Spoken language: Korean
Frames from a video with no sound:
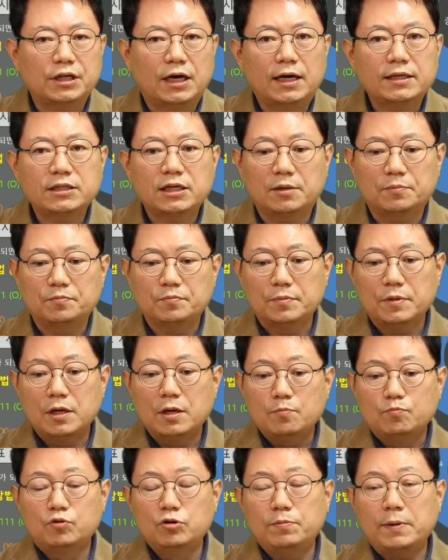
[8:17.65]
아참
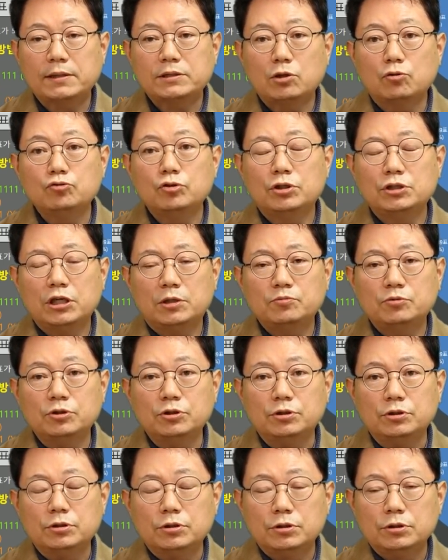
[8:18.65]
불박차
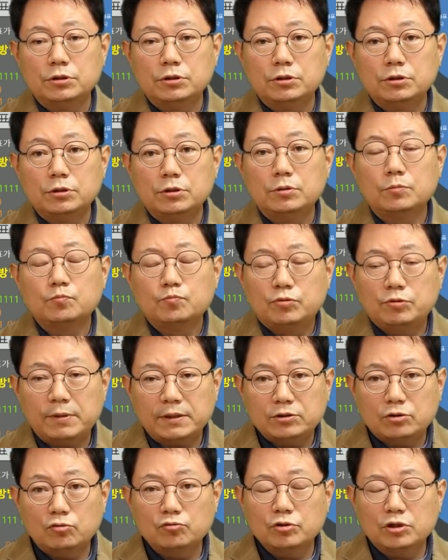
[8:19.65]
운전자분
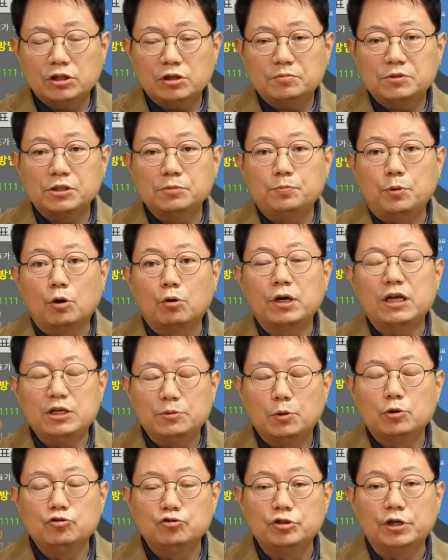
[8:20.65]
불박트럭 운전자분 지금 병원에
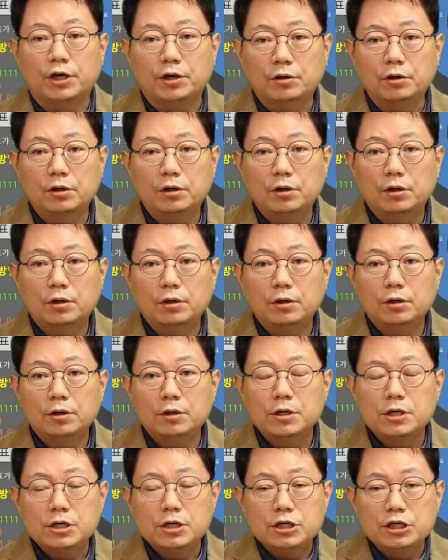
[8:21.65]
입원 중이에요.
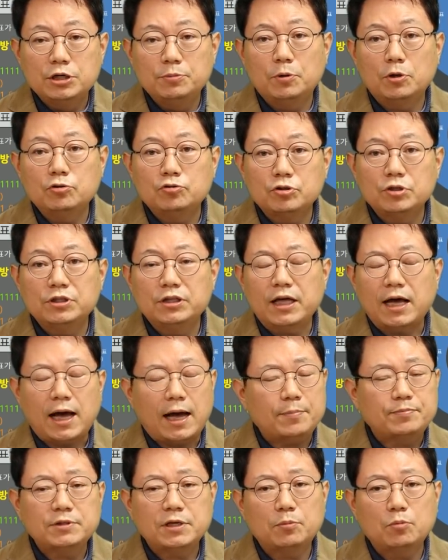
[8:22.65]
입원 중인데
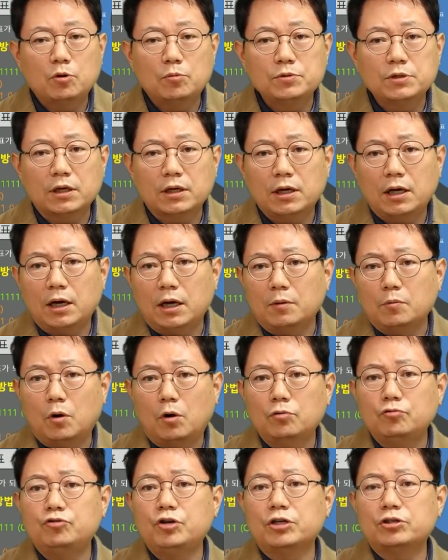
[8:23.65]
앞차 보험사가
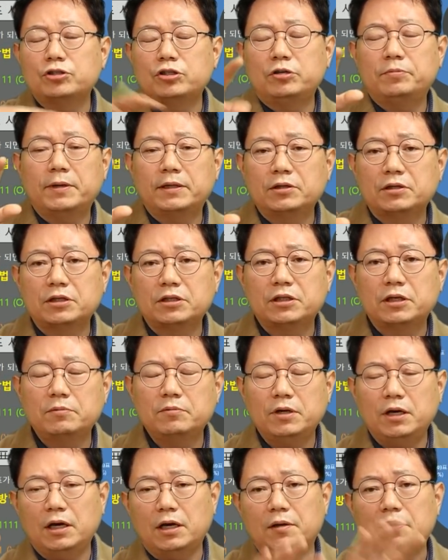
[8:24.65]
어 뒤에서 들이받았기
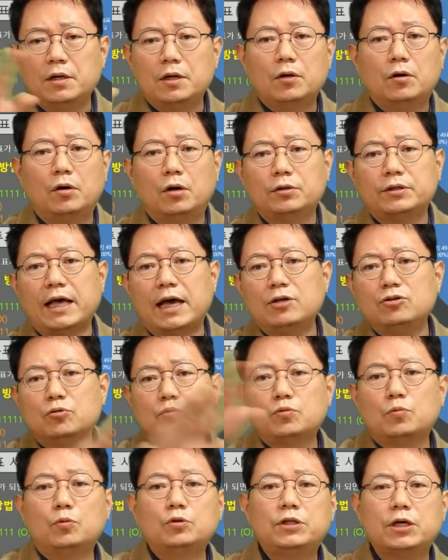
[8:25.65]
때문에 어 대인
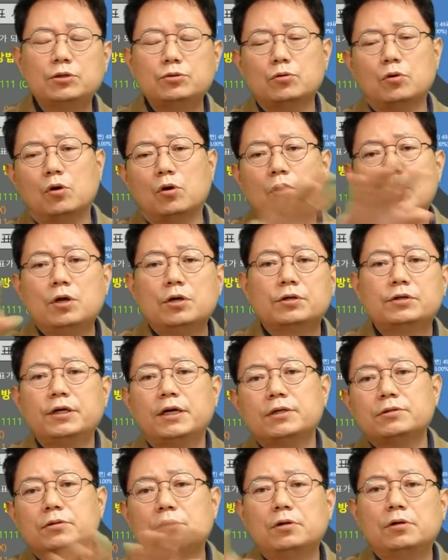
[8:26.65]
접수 못 해줘.
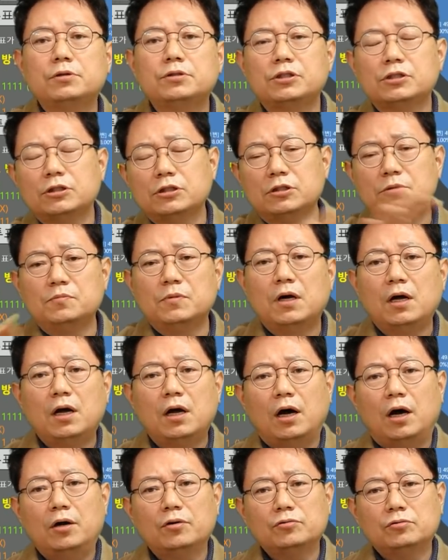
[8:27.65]
그래서 지금
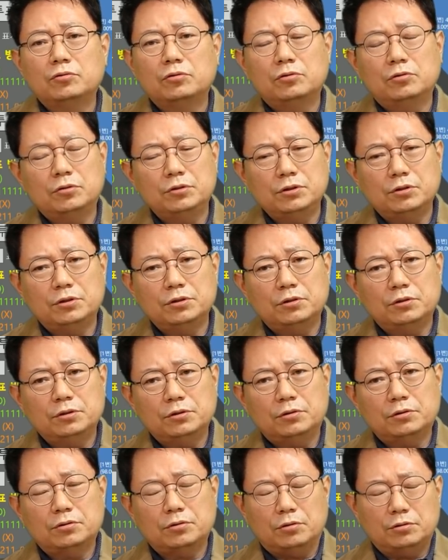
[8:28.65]
아이고 이거 이거 이거
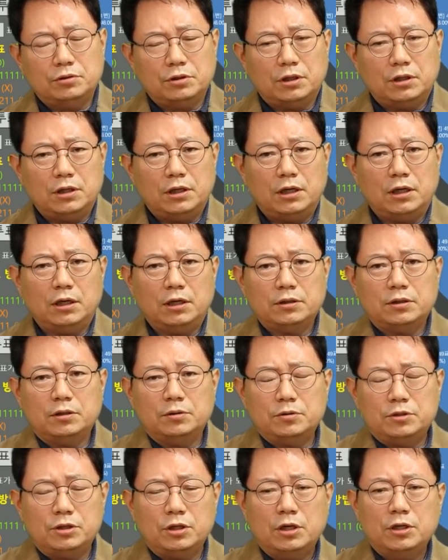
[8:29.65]
어떡하나 또
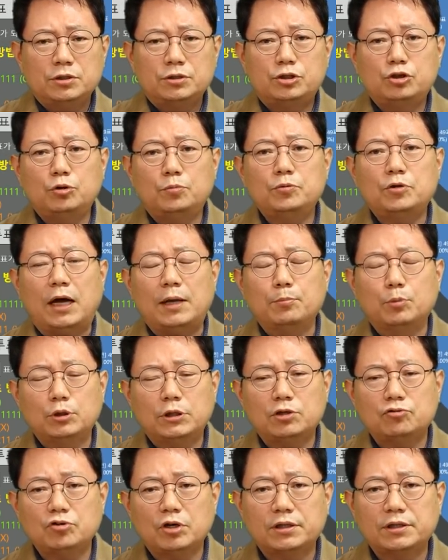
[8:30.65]
치료비도 안 못
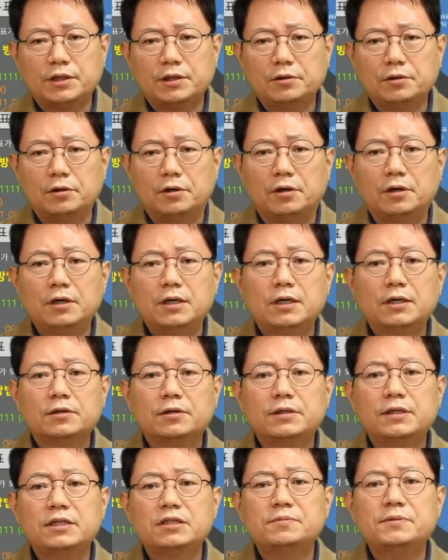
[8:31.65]
대주겠대요.
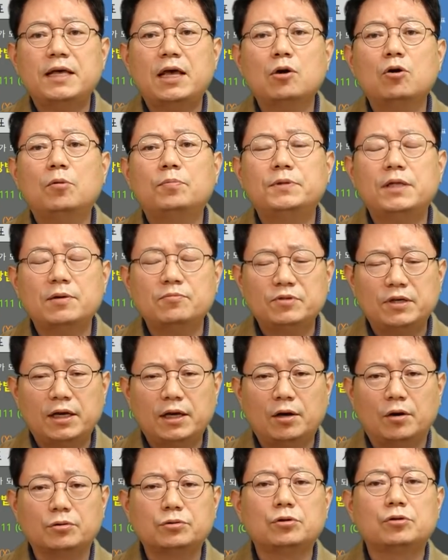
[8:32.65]
근데 지금 생업 때문에
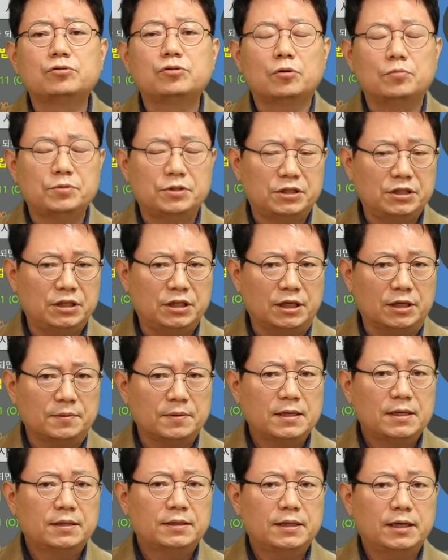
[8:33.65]
어쩔 수 없이
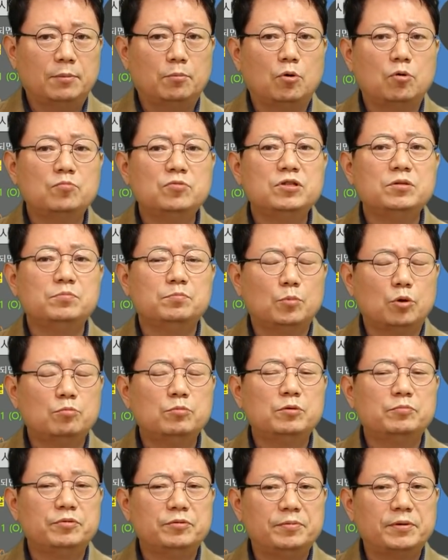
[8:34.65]
내 네, 몸은
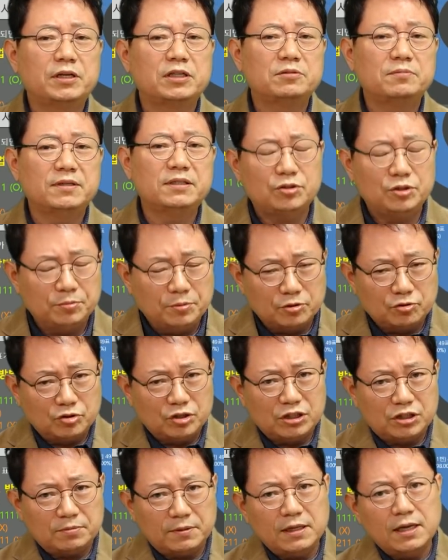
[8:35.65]
몸은 불편하지만 지금 입원
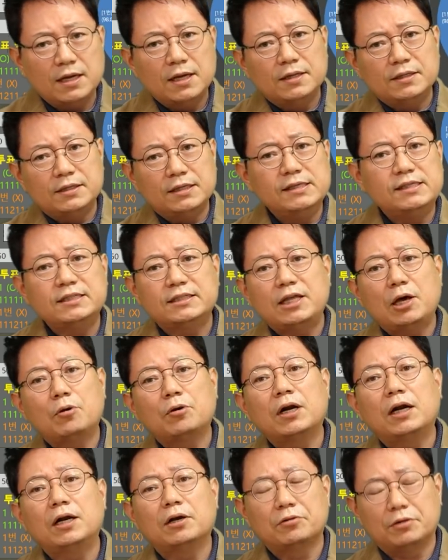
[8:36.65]
중이시면 일찍
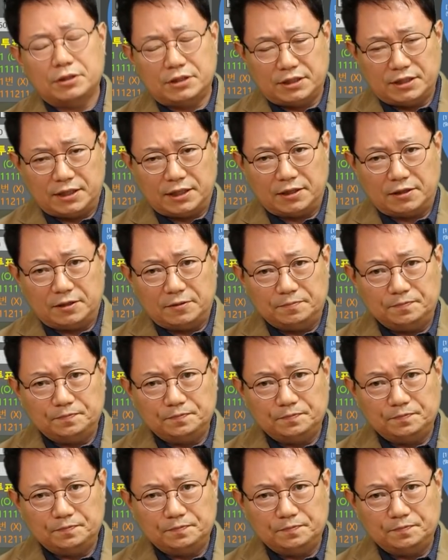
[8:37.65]
퇴원하려고 그러신대요.